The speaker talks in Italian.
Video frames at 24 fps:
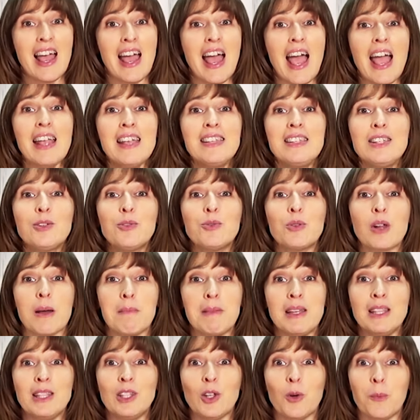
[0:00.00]
è
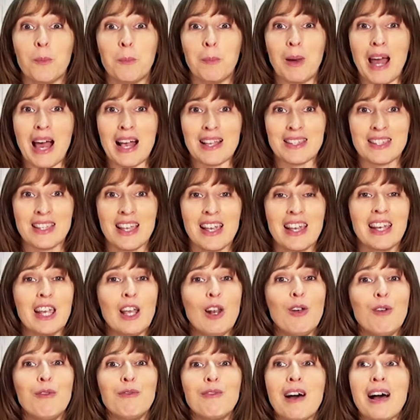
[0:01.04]
sicuramente un plus che
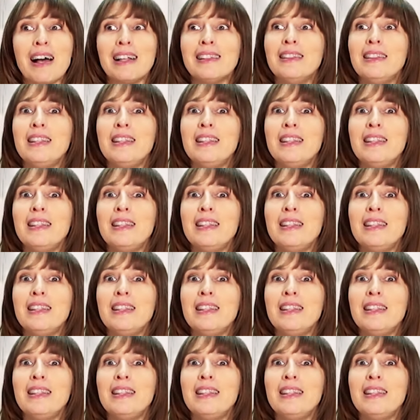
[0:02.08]
lo fa